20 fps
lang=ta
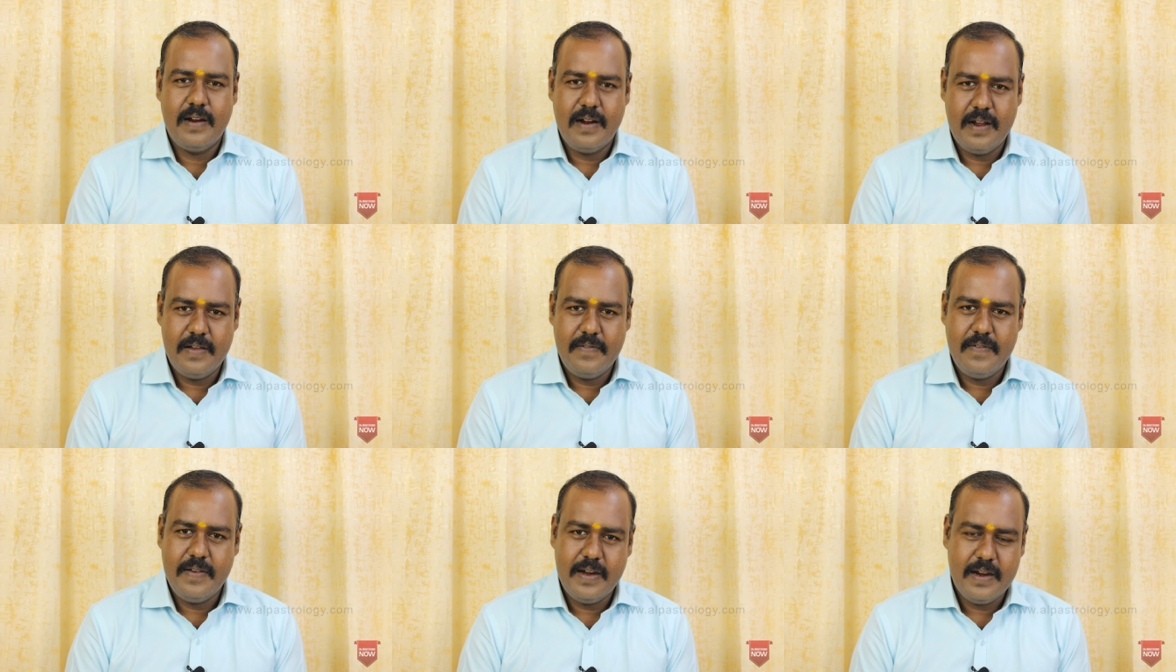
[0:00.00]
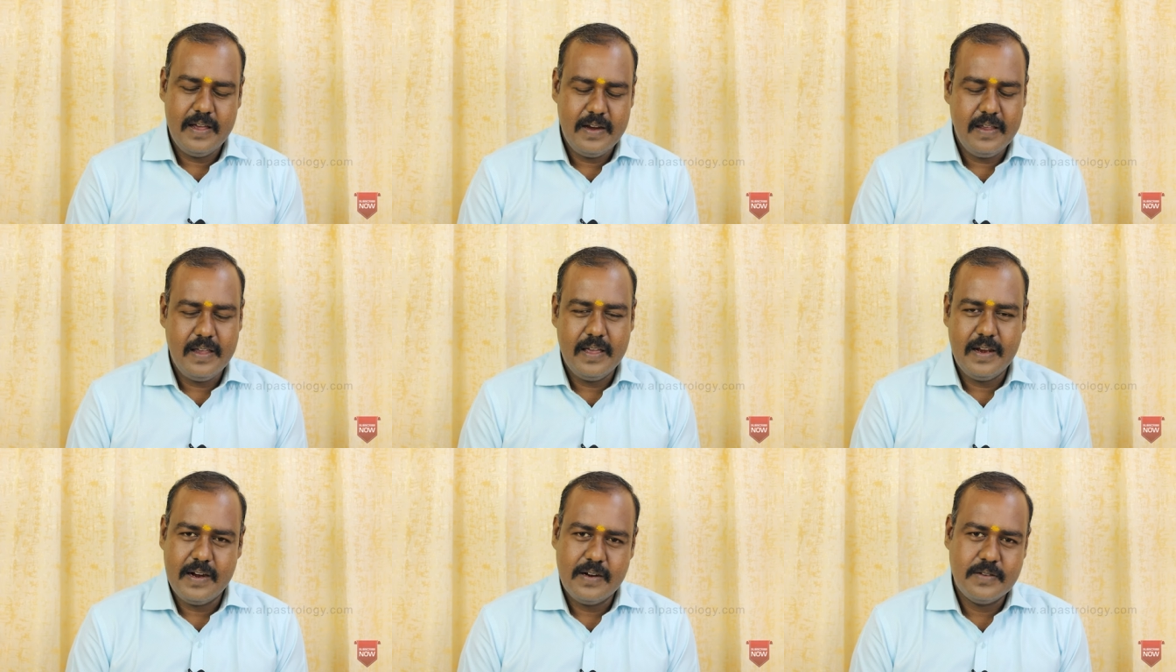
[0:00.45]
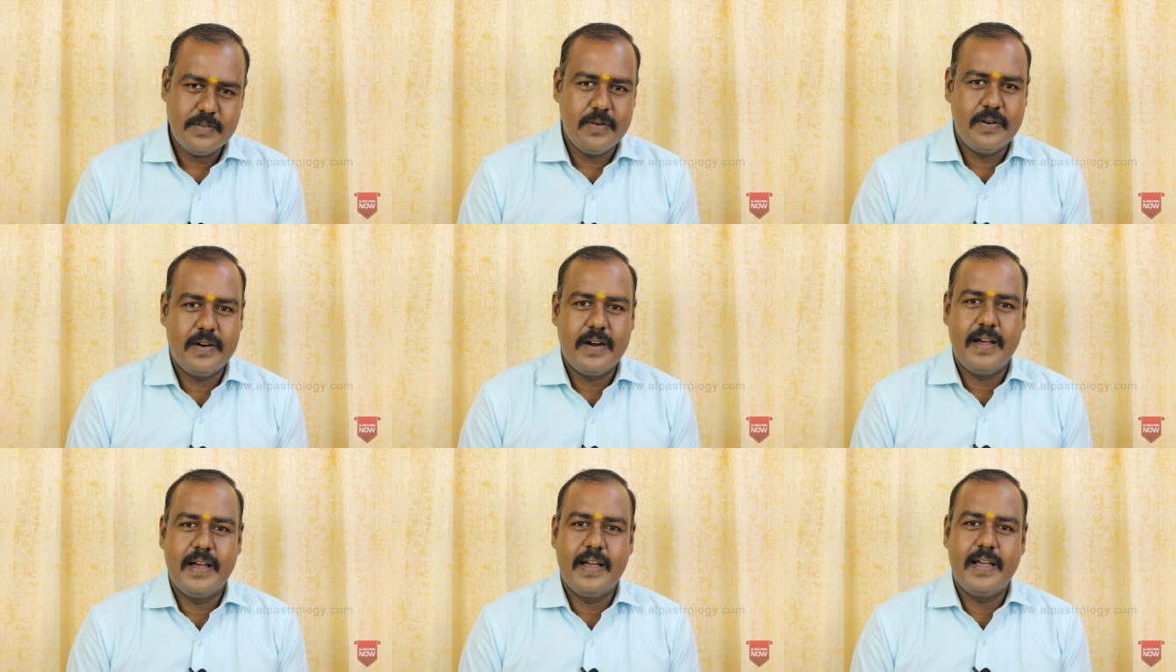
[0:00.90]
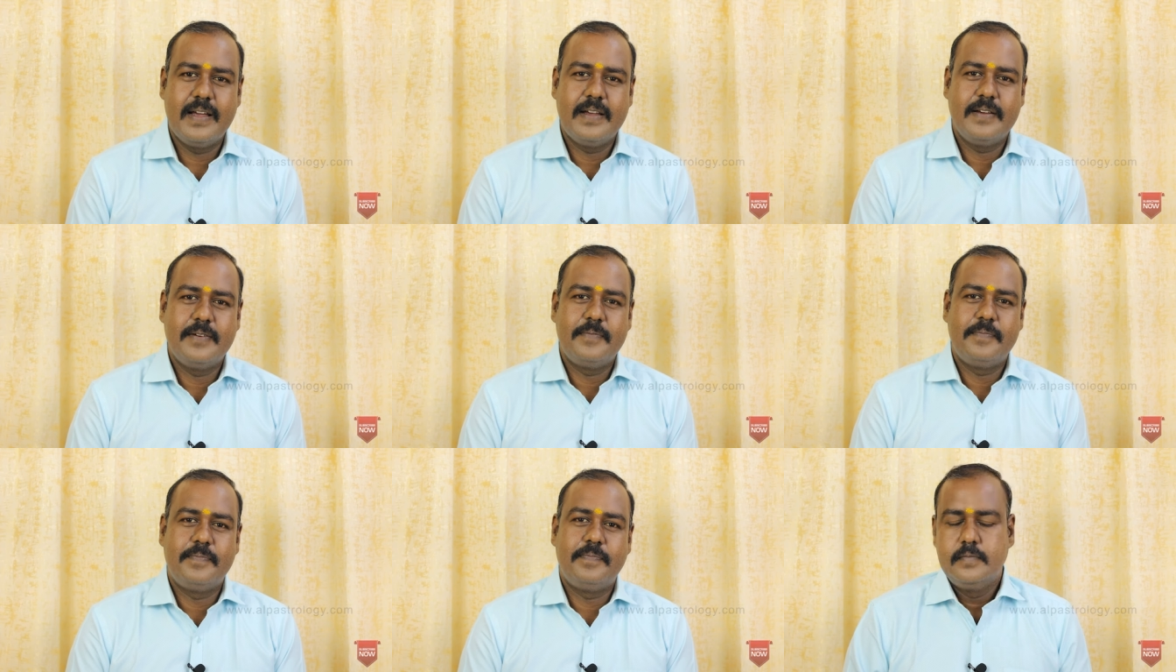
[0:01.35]
ஆய்வியல் அறிஞர்கள் சொல்கிறாங்க
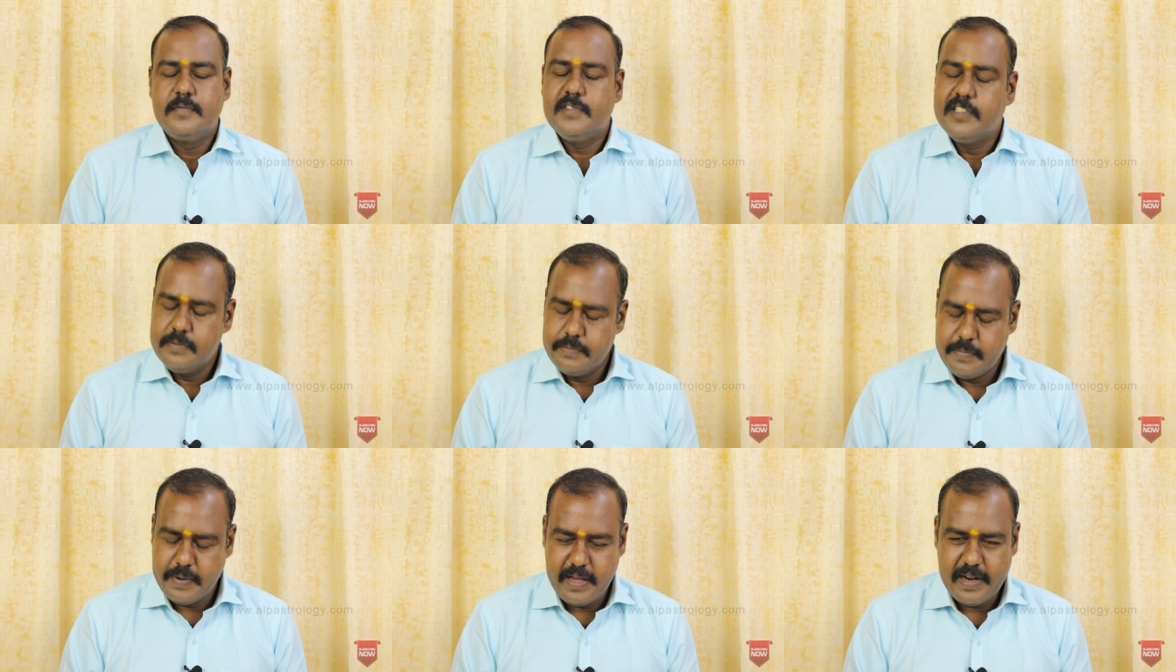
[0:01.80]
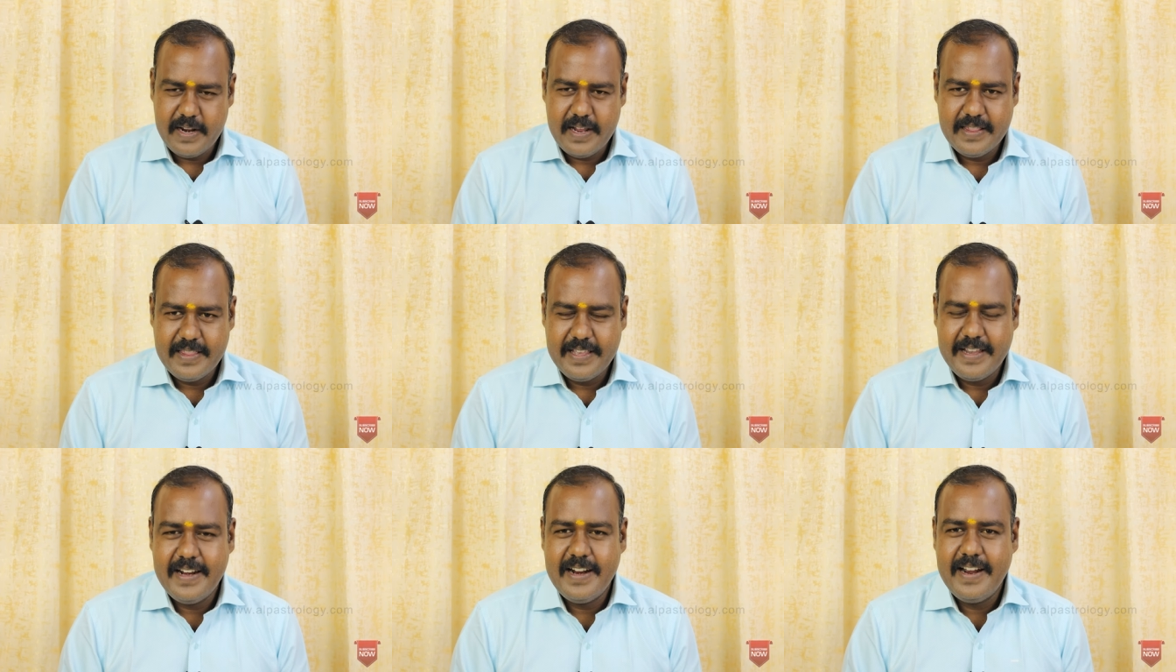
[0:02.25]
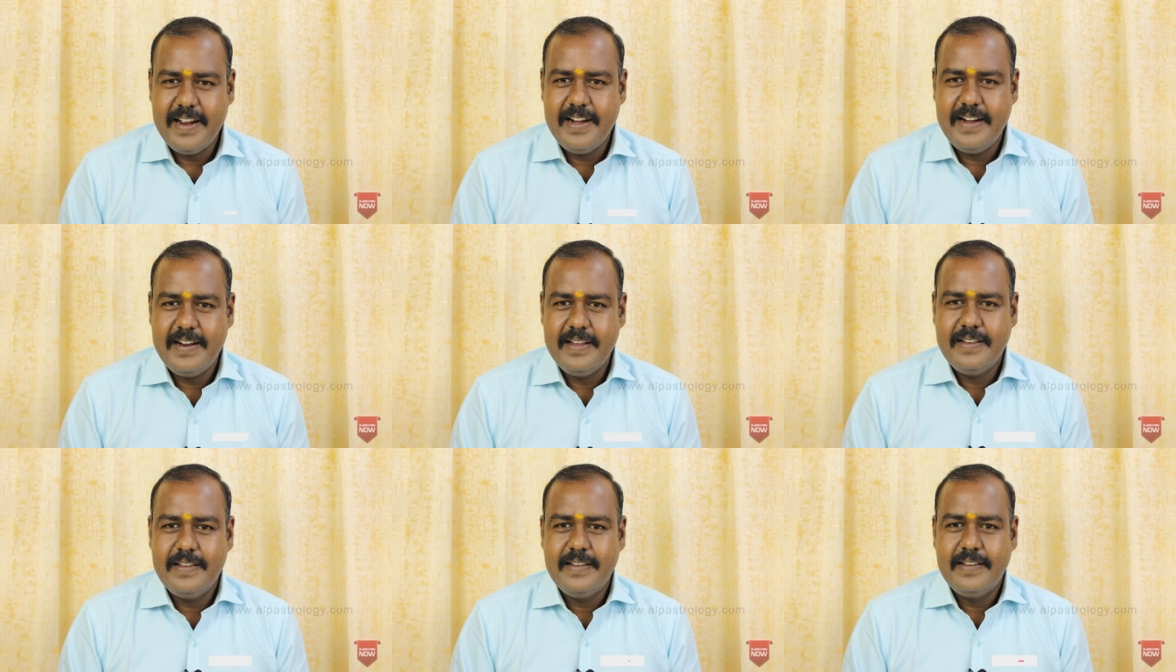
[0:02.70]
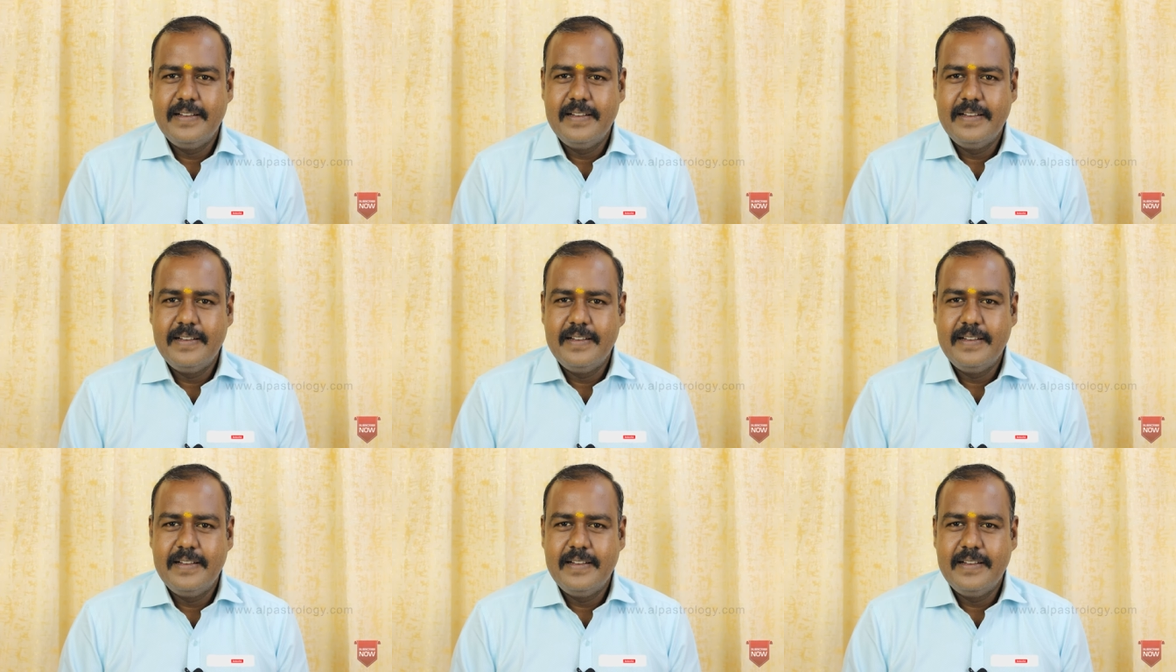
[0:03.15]
பேராதைராய்டு